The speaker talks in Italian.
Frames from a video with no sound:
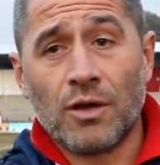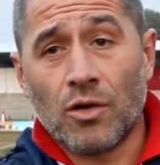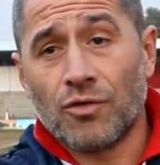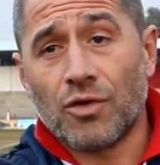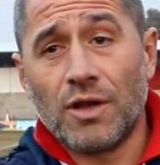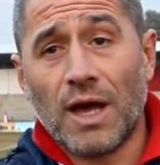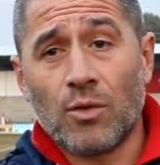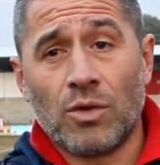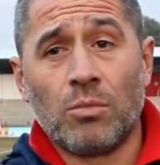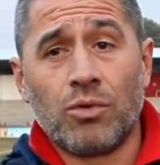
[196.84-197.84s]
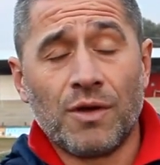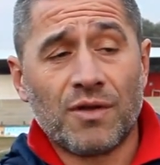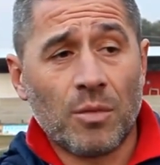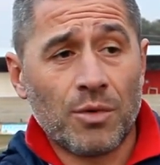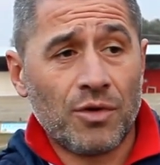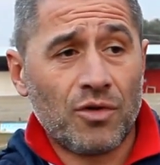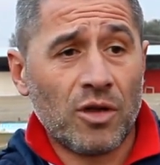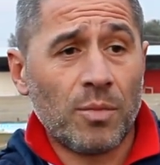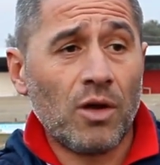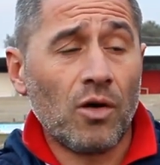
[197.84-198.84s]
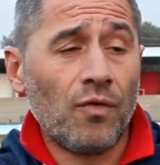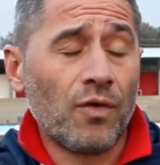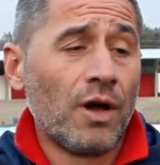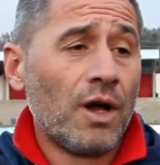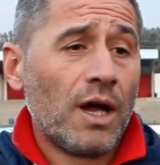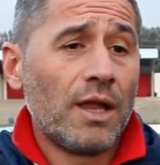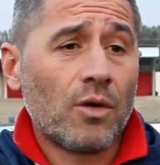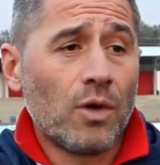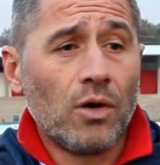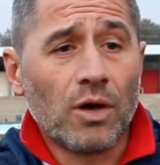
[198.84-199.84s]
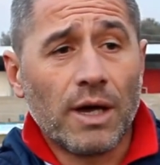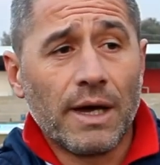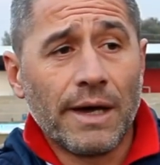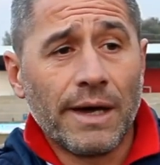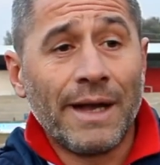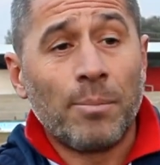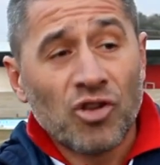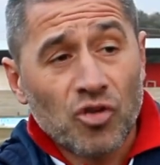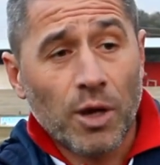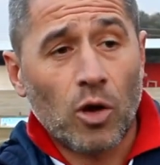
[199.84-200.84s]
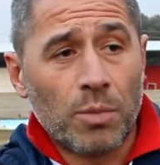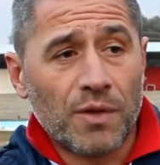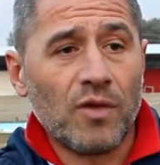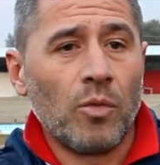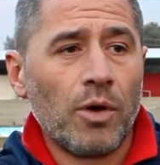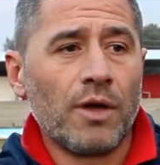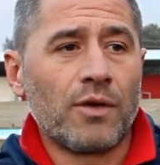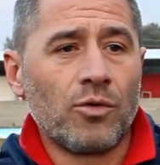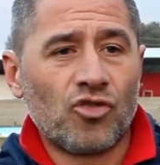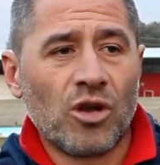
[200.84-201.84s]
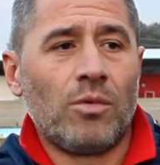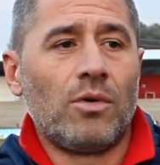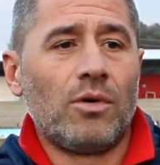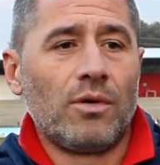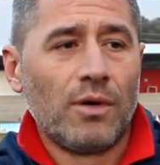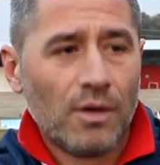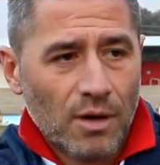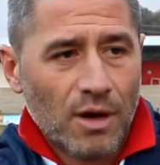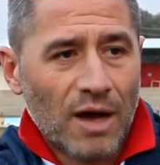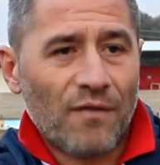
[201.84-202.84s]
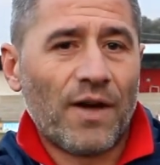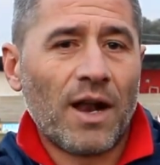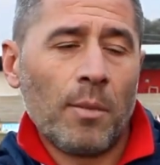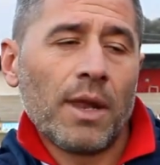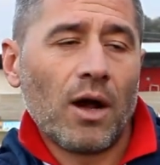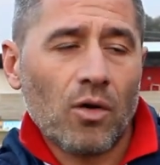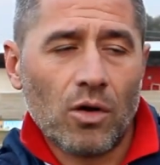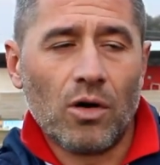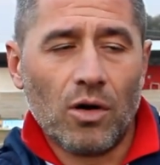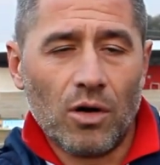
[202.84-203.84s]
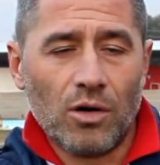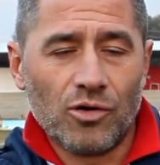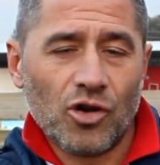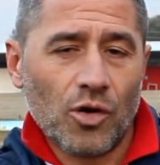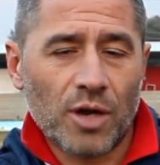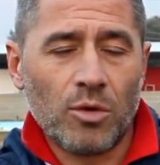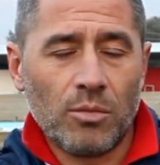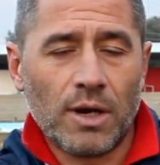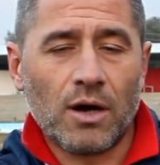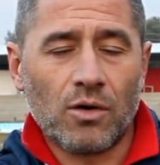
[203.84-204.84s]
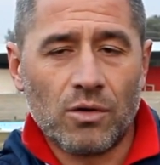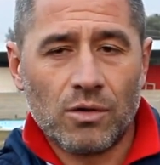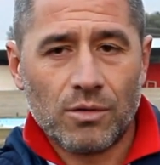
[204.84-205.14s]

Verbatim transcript: consolidare una buonissima posizione playoff ed è quello che è il principale obiettivo, poi se riusciamo a fare il miracolo ci godremo il miracolo.